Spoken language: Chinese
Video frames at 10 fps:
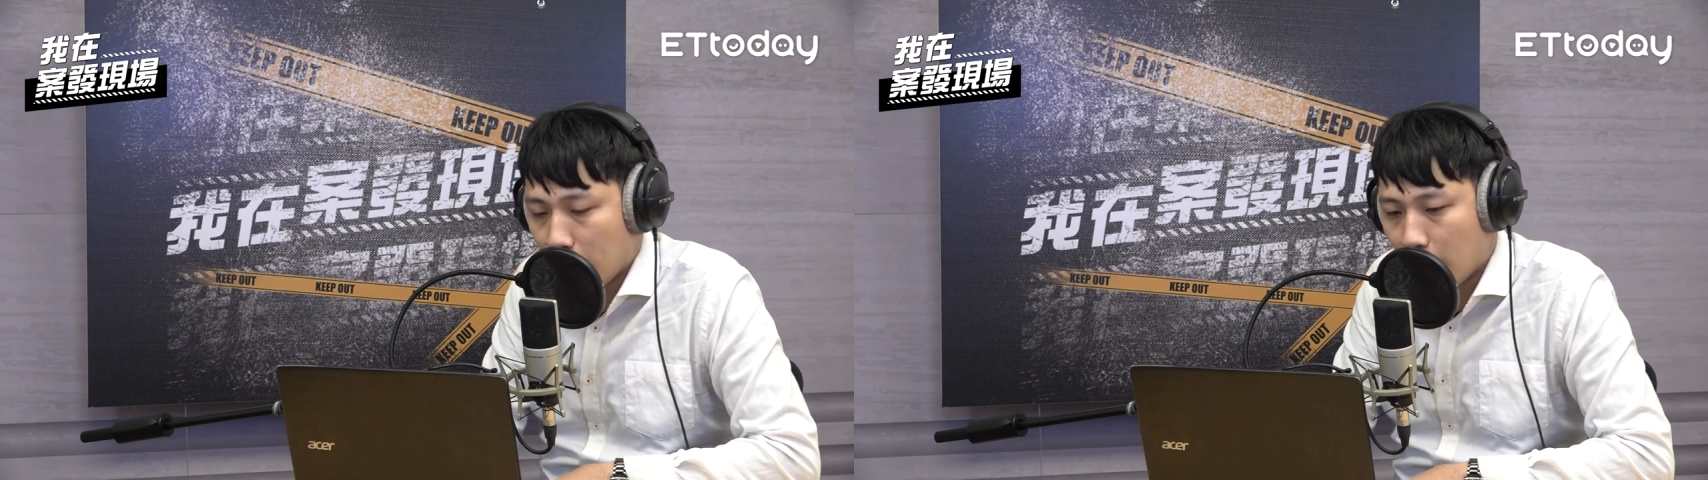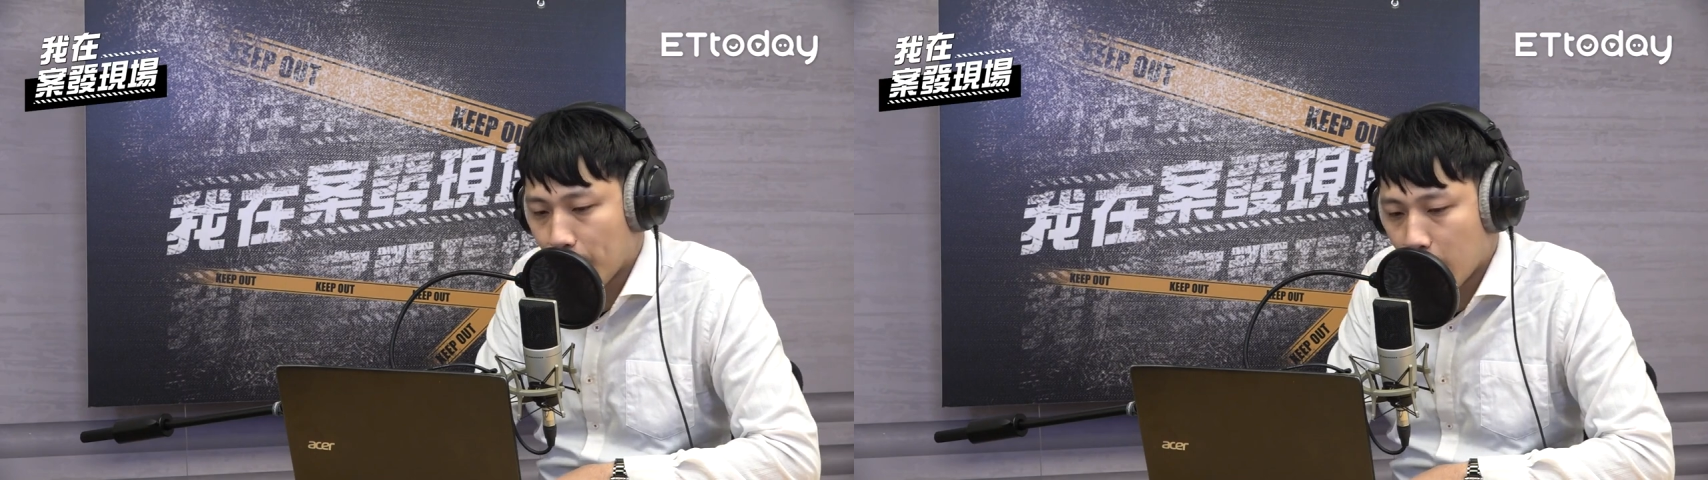
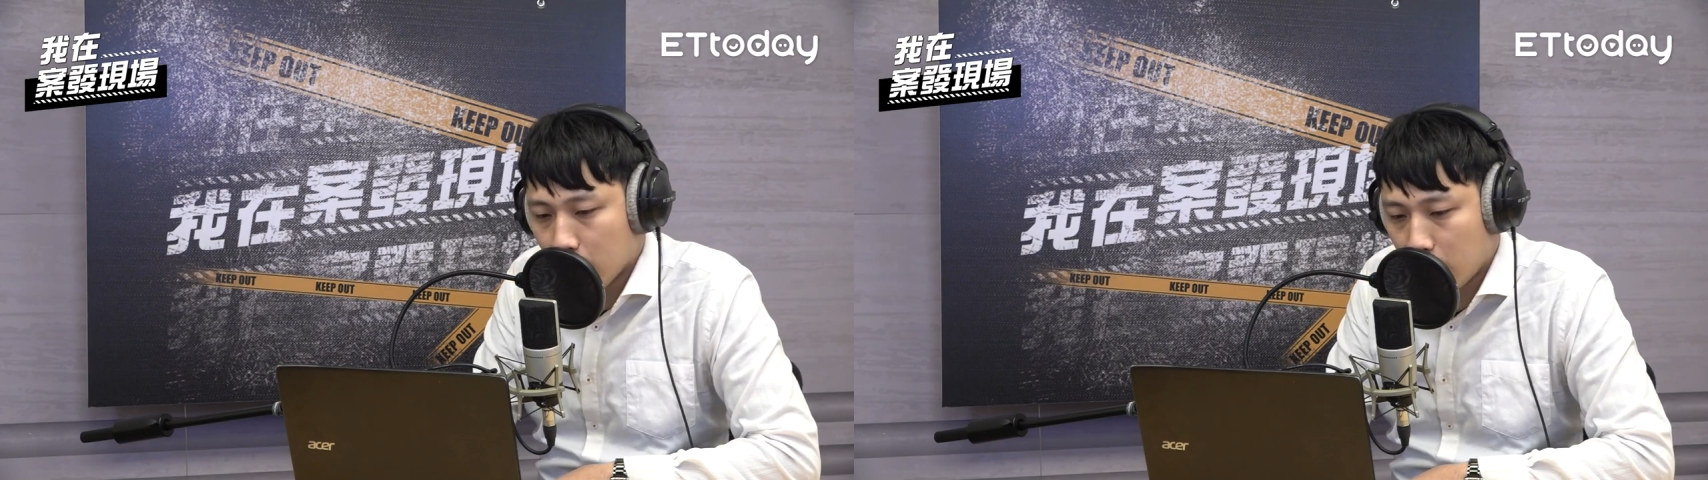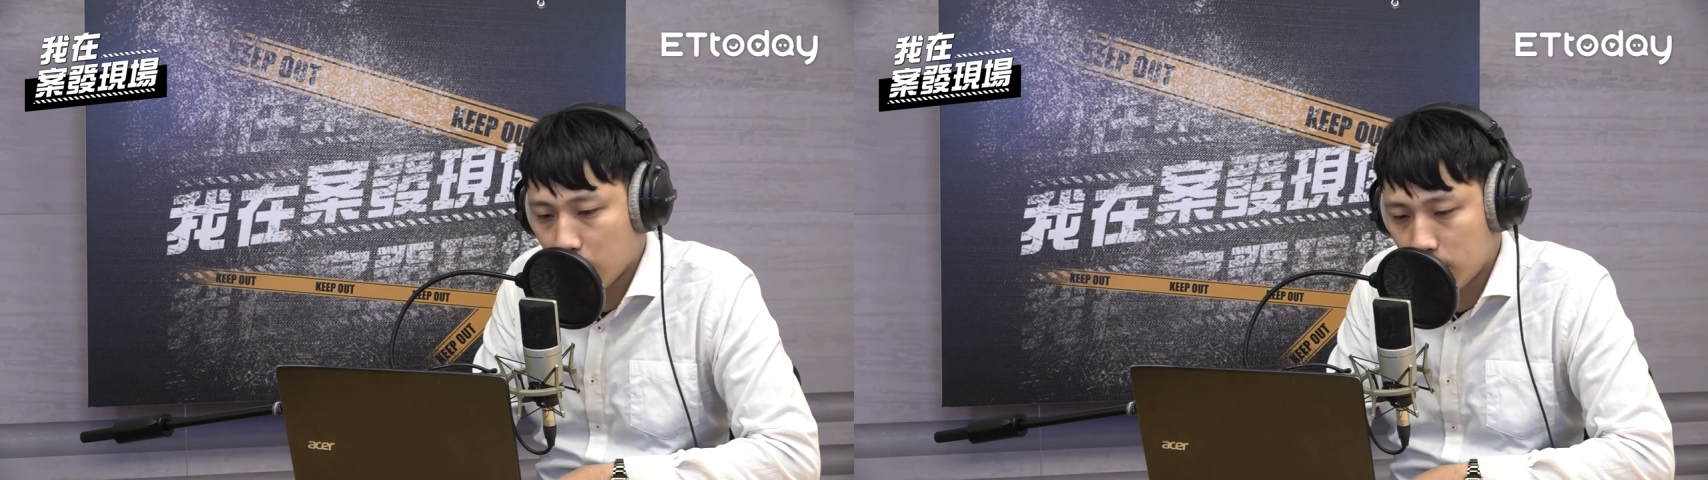那
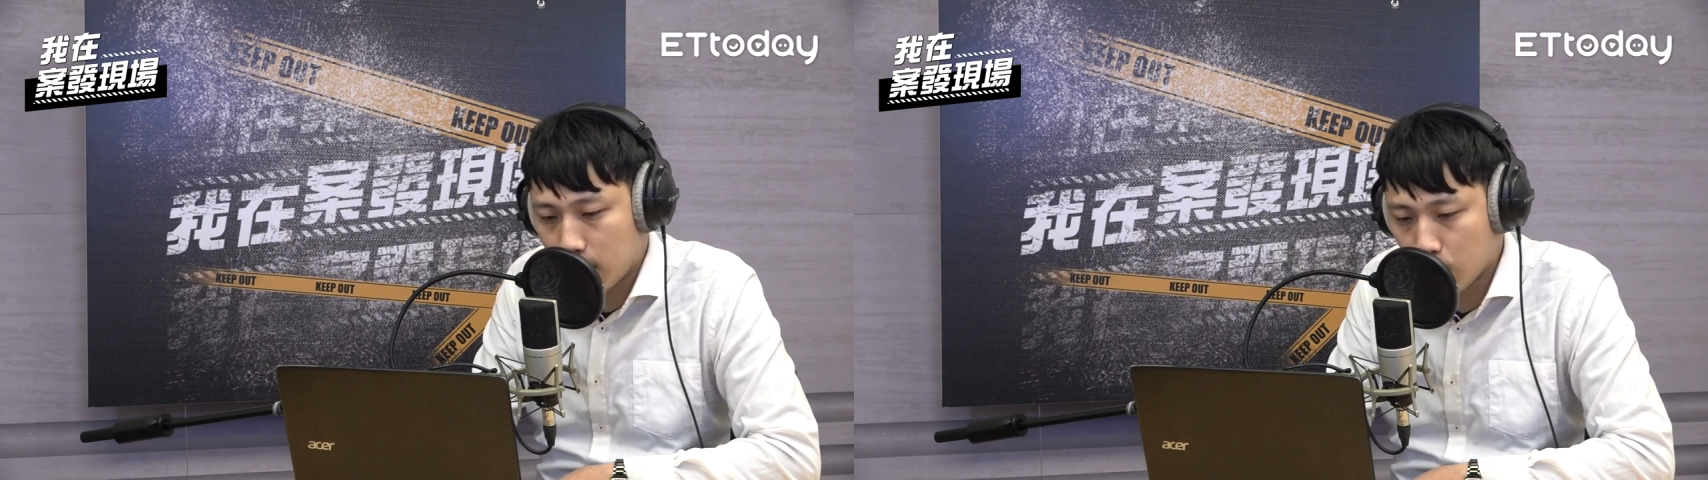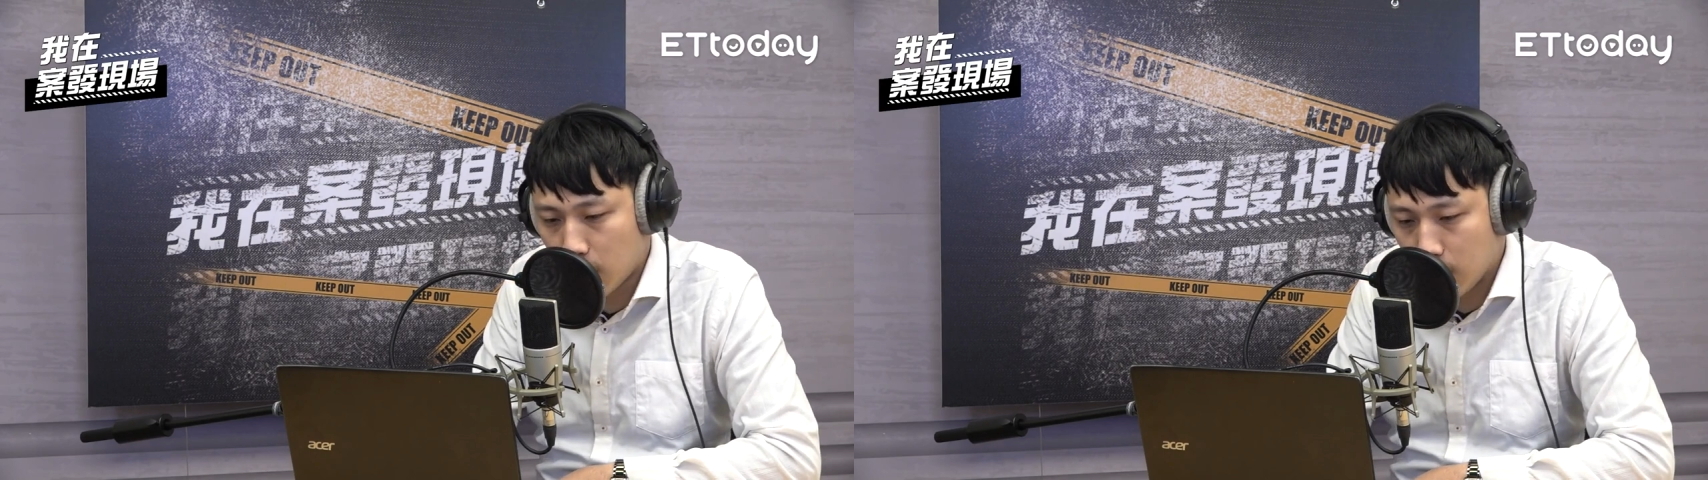当时
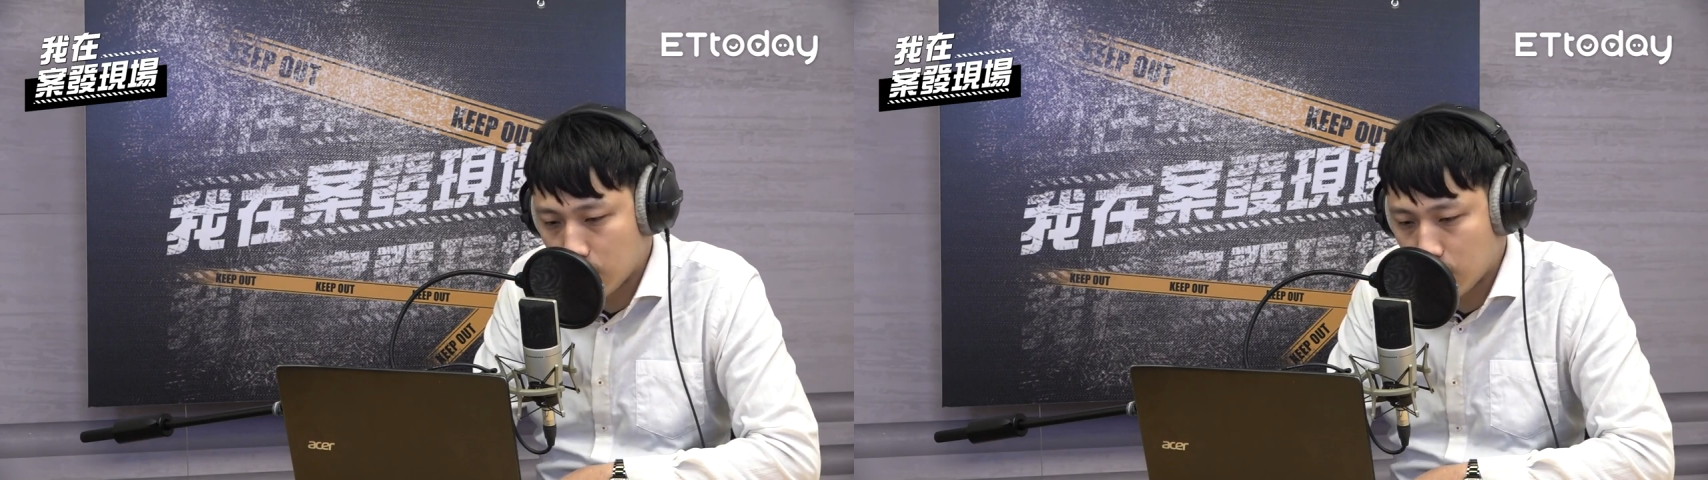售人